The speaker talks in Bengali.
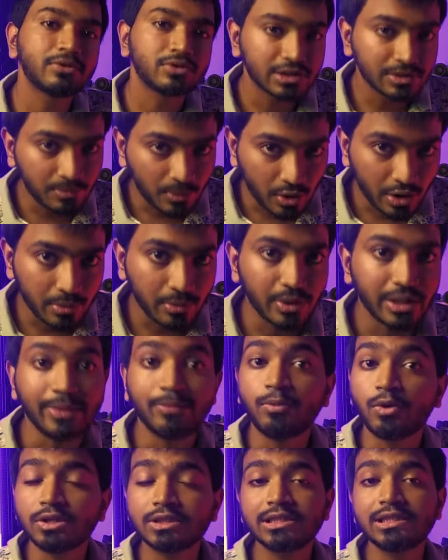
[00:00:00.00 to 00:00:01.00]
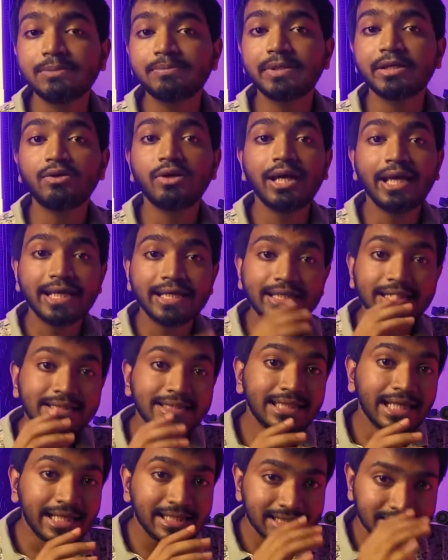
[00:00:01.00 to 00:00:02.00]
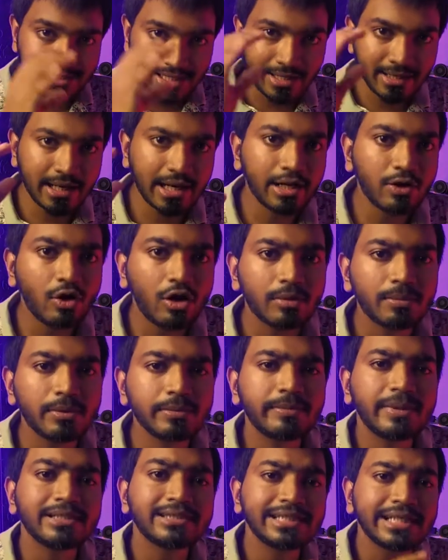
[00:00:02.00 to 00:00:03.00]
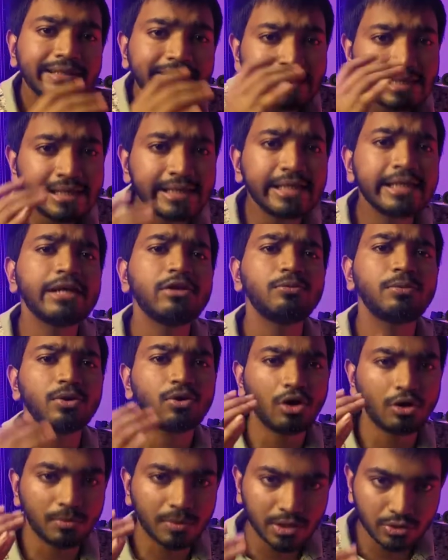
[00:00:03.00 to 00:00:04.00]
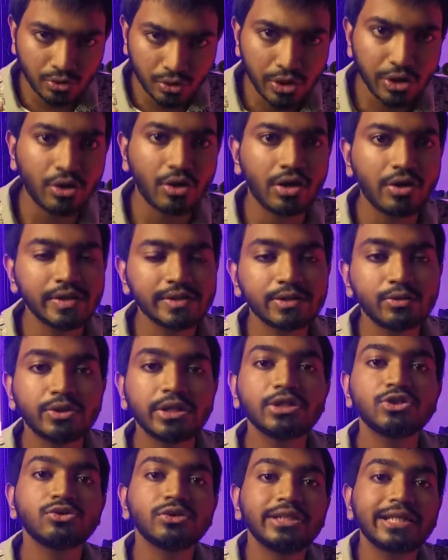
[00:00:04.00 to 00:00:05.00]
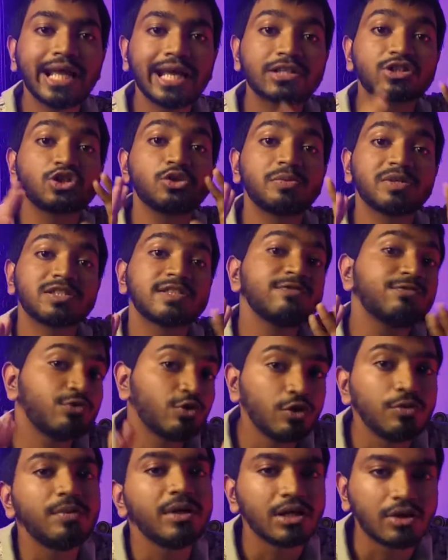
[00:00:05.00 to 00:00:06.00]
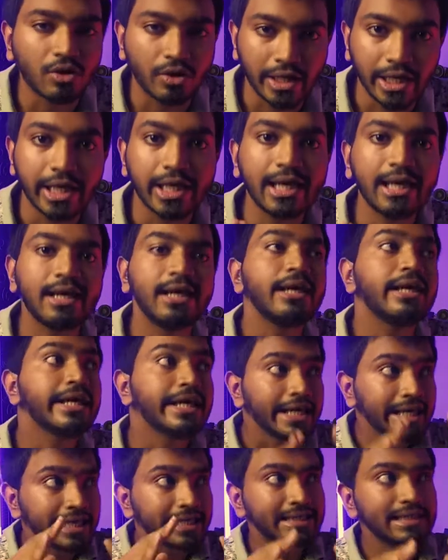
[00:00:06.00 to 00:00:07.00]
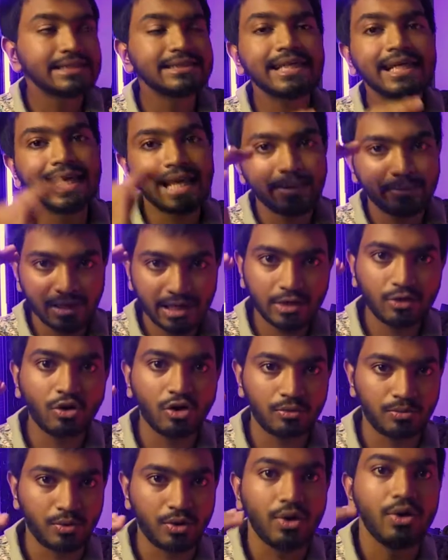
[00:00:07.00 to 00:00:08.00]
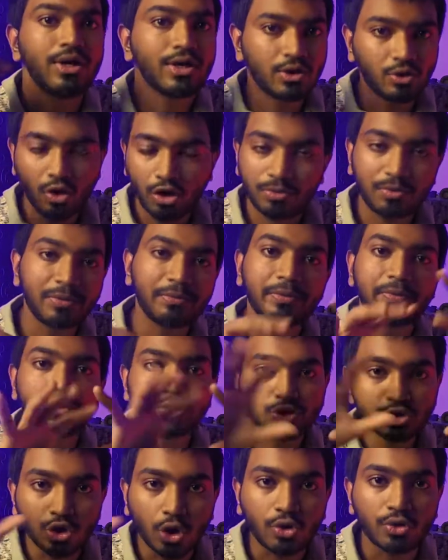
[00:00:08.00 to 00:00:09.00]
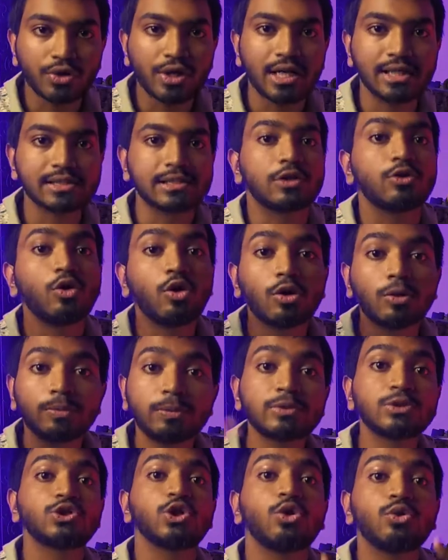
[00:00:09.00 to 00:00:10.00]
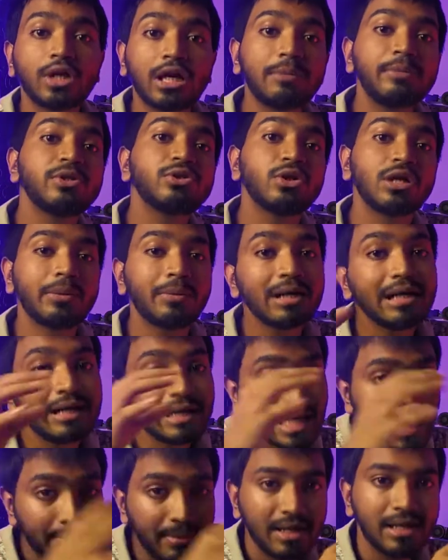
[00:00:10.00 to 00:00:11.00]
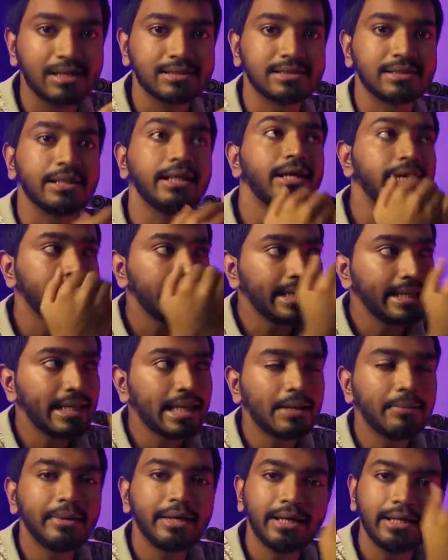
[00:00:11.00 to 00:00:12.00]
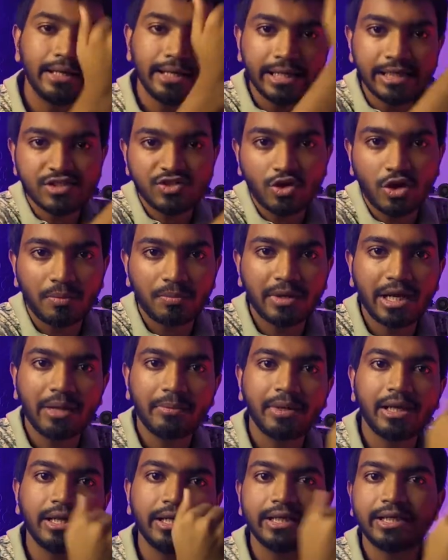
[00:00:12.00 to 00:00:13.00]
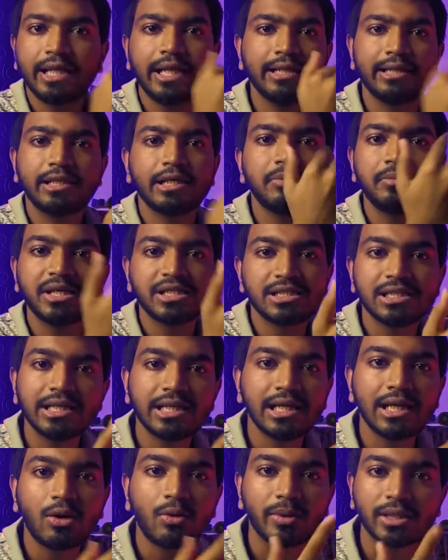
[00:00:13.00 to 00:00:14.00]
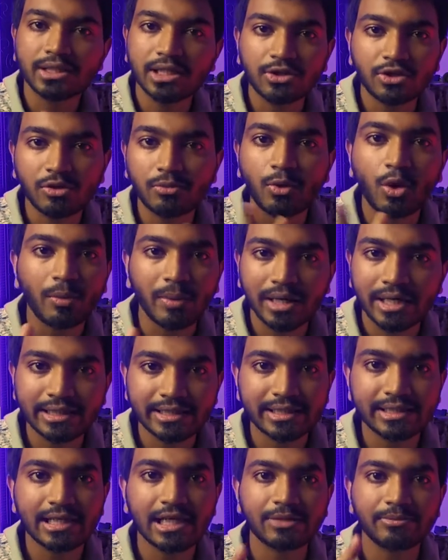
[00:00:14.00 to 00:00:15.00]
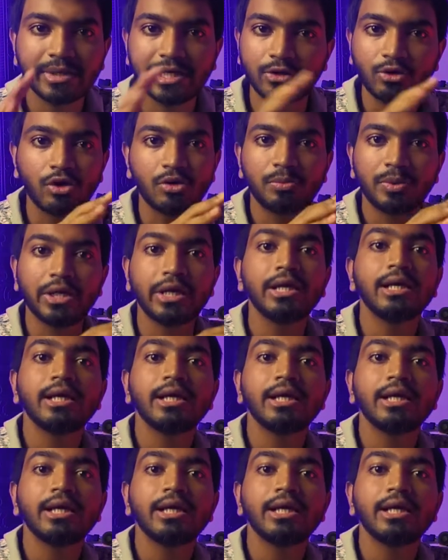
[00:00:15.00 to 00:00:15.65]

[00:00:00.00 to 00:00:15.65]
হচ্ছে পরে বলি পজিটিভ কেন এটার যে স্ট্যান্ডার্ডের গল্প বা যে থিঙ্কিংয়ের উপর গল্পটা তৈরি করা হয়েছে ওইটার জন্য এটা একশো পার্সেন্ট ফুলফিল করে হ্যাঁ এটার যে লেভেলের গল্প গল্পের বিভিন্ন জনরা আছে গল্প জনরার ভিতরে আবার লেভেল আছে এই লেভেল এই সফট লেভেল এটা এর থেকে বেশি গেলে ওভার দ্য টপ ওভার অ্যাক্টিং লাগবে এই গল্পে